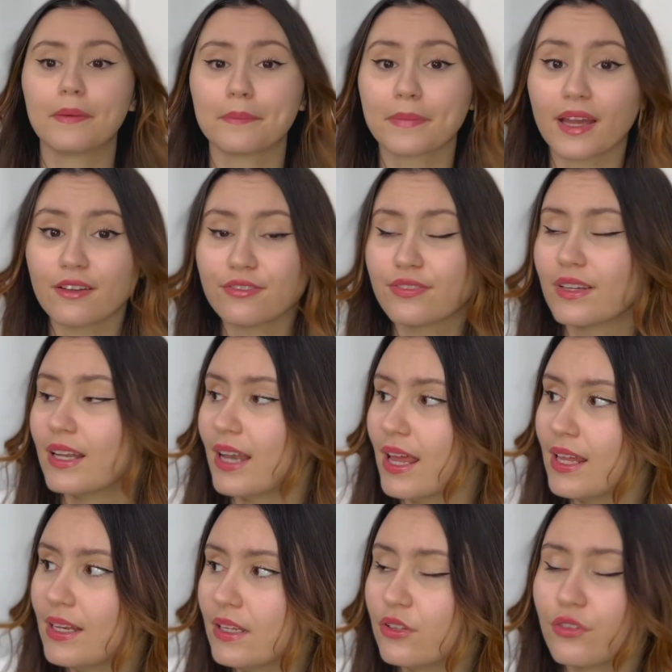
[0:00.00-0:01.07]
Bref, là
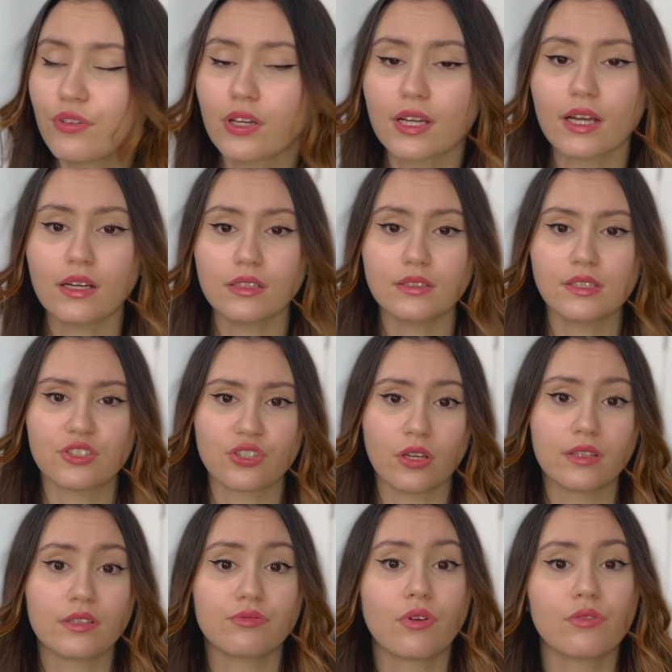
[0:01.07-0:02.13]
il est 9h40 et j'ai
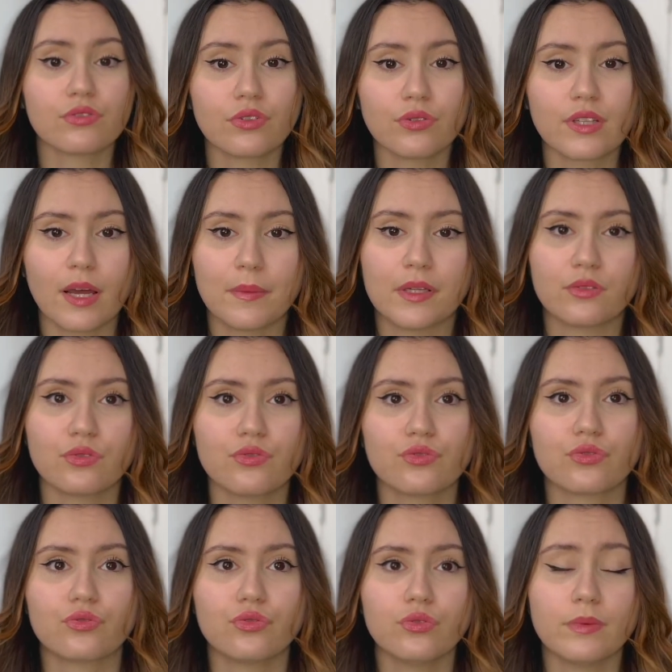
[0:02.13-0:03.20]
rendez-vous à 11h au dermato. Du
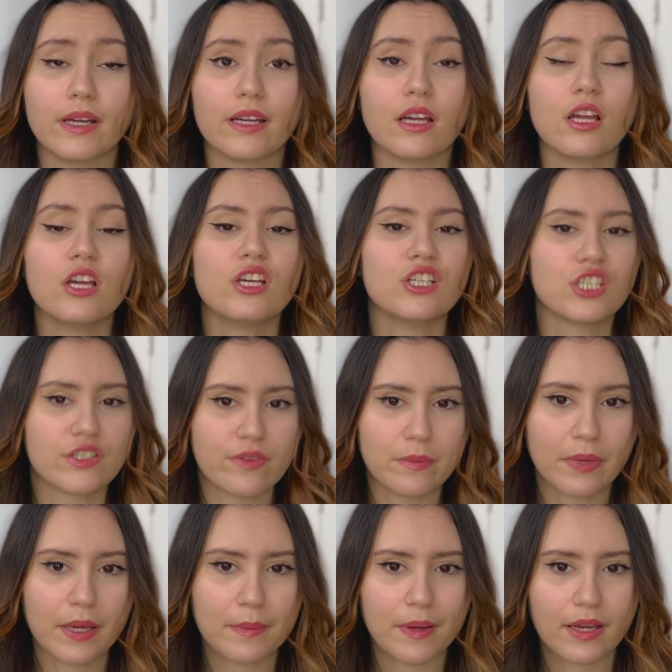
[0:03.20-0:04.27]
coup, ben, je vais me
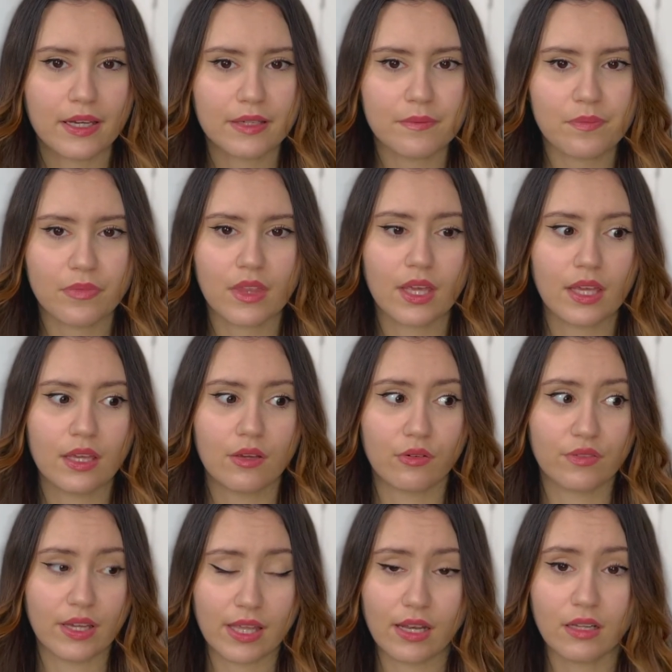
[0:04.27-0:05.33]
préparer et on
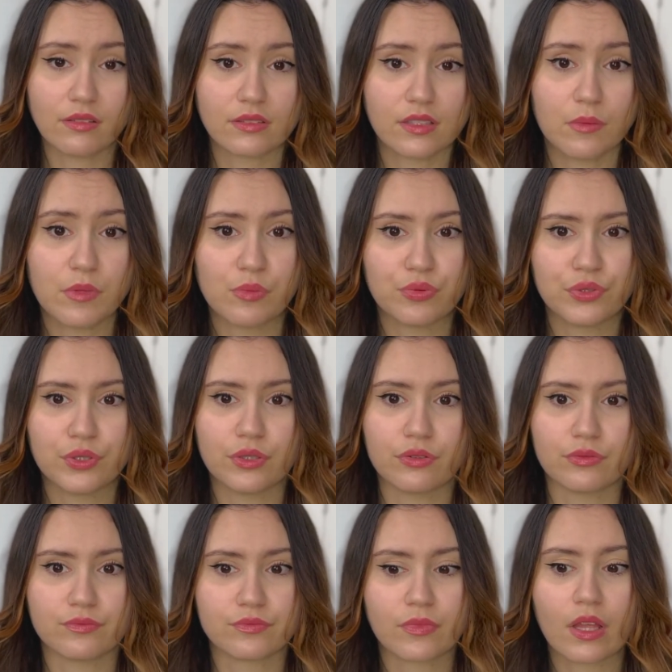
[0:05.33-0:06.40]
va y aller ensemble. Et puis, euh,
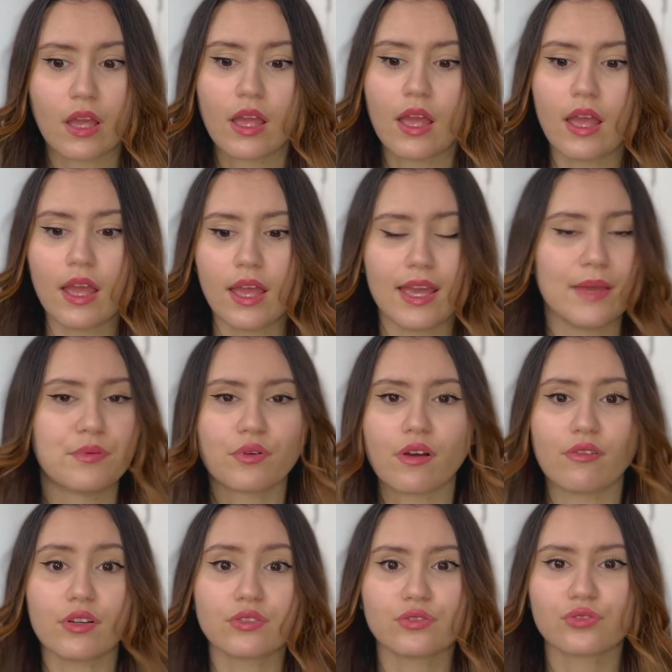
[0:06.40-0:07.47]
et puis on va
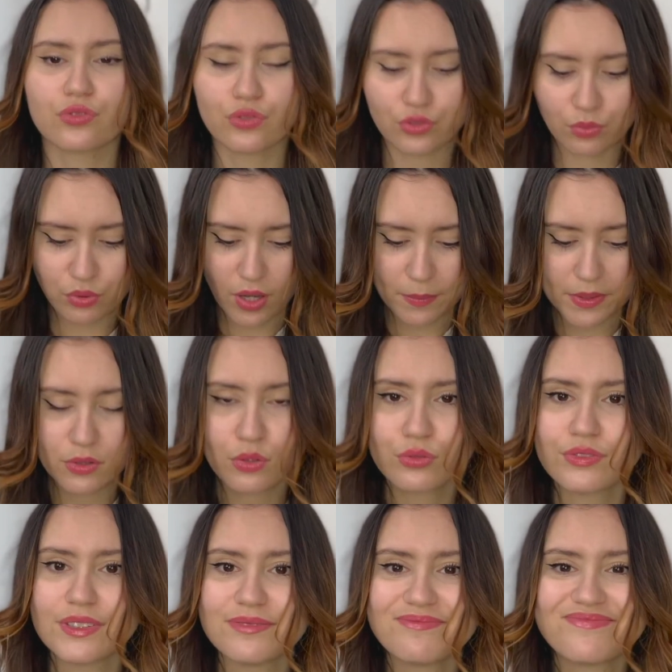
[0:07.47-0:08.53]
voir si une solution pourra m'être
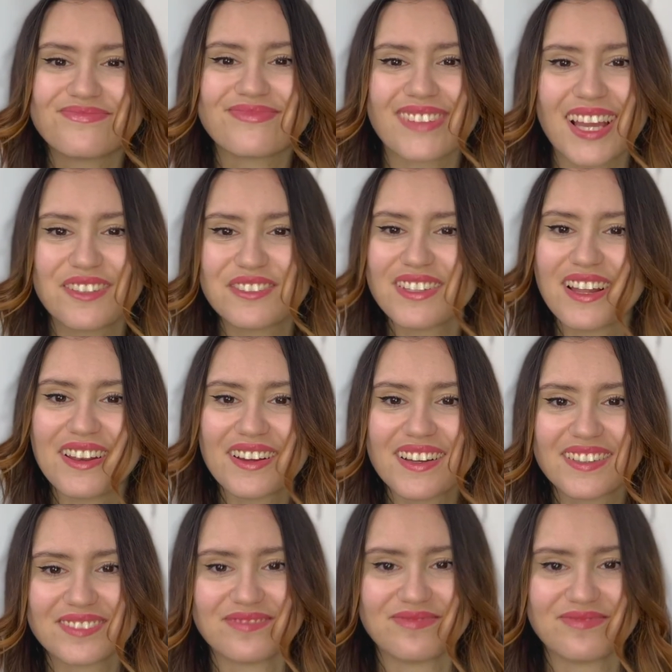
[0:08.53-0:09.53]
trouvée. A tout à l'heure.